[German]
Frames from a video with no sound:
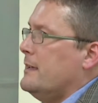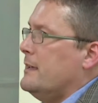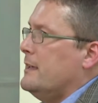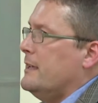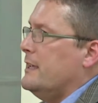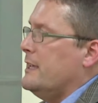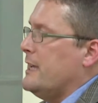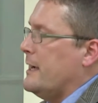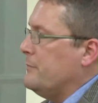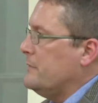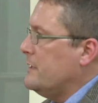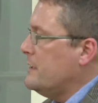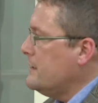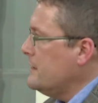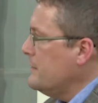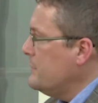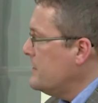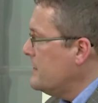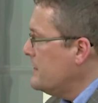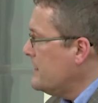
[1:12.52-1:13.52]
Ich habe das
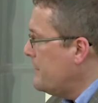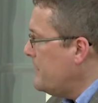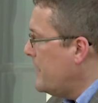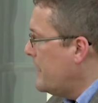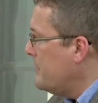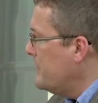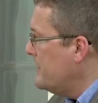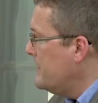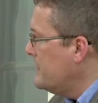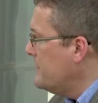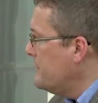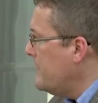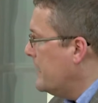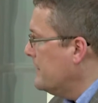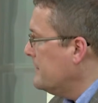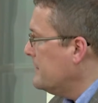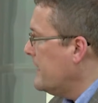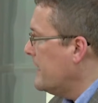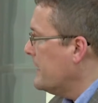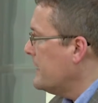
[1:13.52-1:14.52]
im Zusammenhang mit diesem
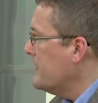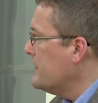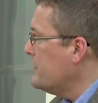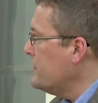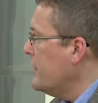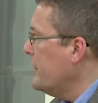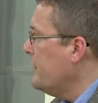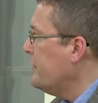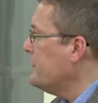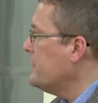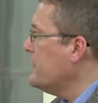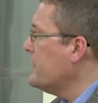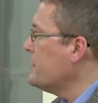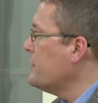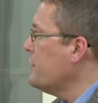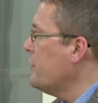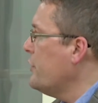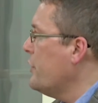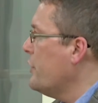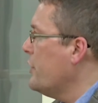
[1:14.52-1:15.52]
Antrag jetzt öfters
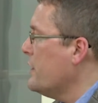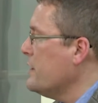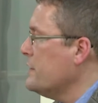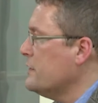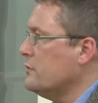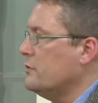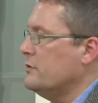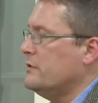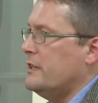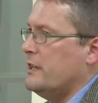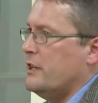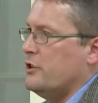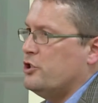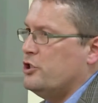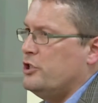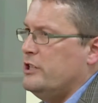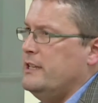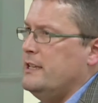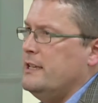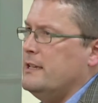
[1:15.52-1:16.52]
gehört und Herr
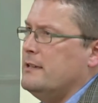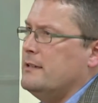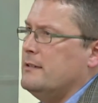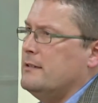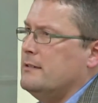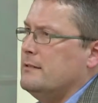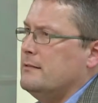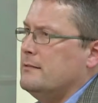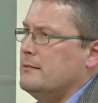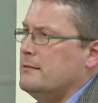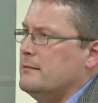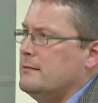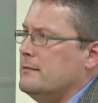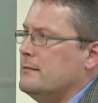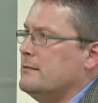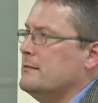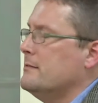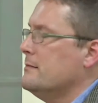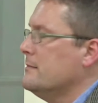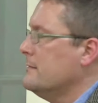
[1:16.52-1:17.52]
Schiek,
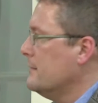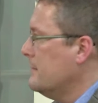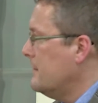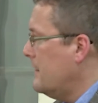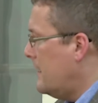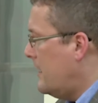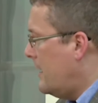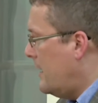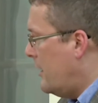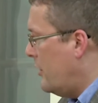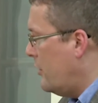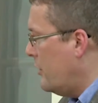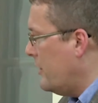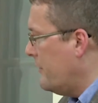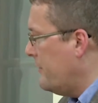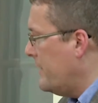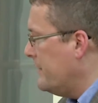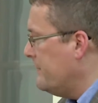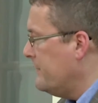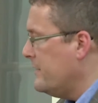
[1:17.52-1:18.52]
auch
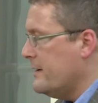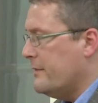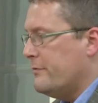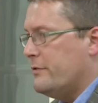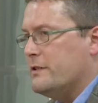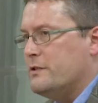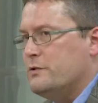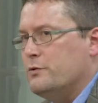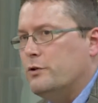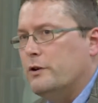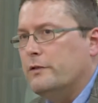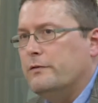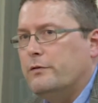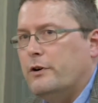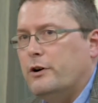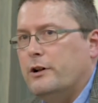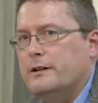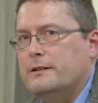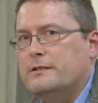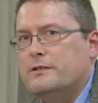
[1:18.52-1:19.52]
wenn wir versuchen
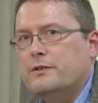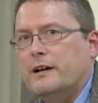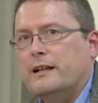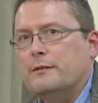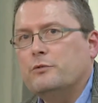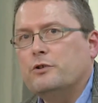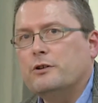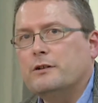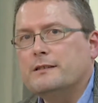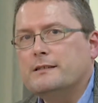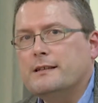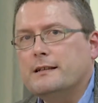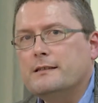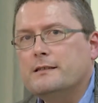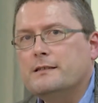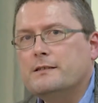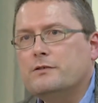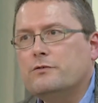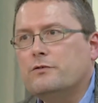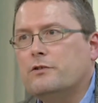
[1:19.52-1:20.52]
wollen, zu einem
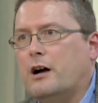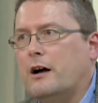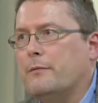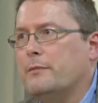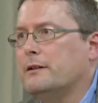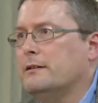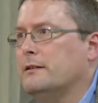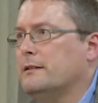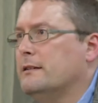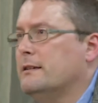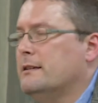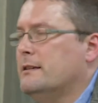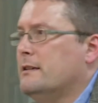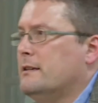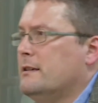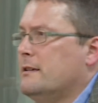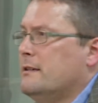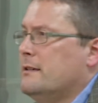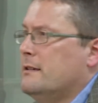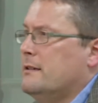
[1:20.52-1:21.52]
Konsens zu kommen,
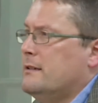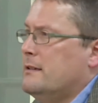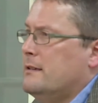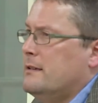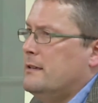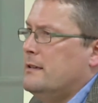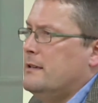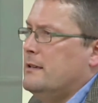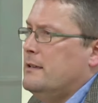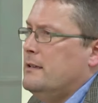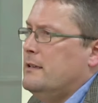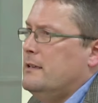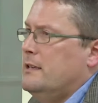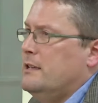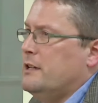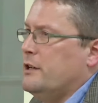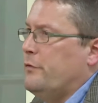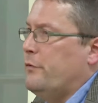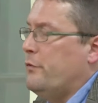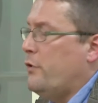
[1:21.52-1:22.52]

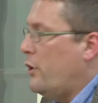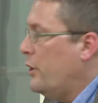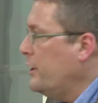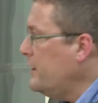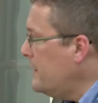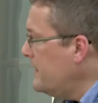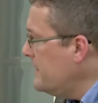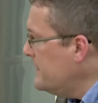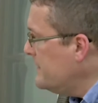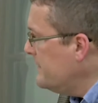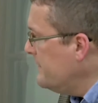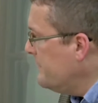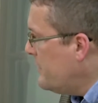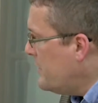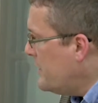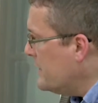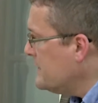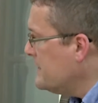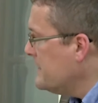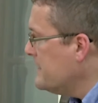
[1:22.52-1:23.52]
Ihre freundlichen
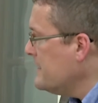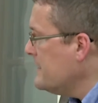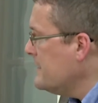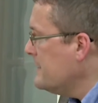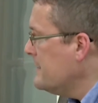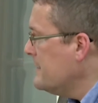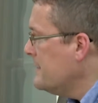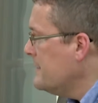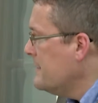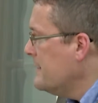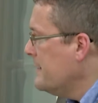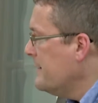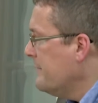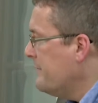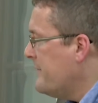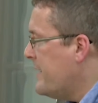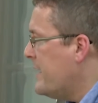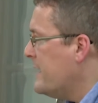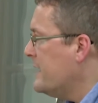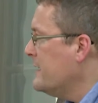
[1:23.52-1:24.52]
Worte
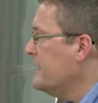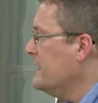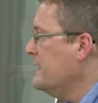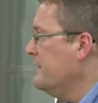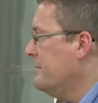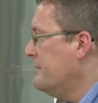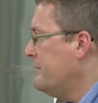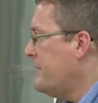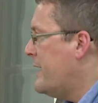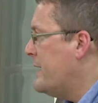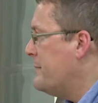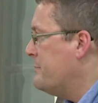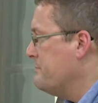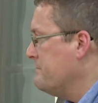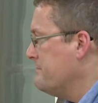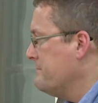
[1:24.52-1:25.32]
waren infam.